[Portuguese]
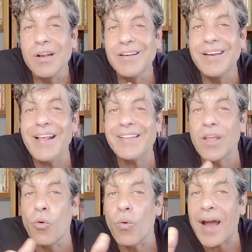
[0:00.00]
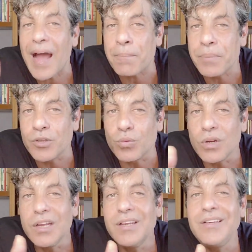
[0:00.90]
nem tão rápido
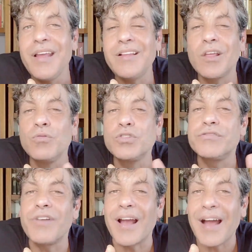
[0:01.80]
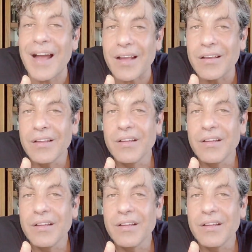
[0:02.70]
e nem tão devagar,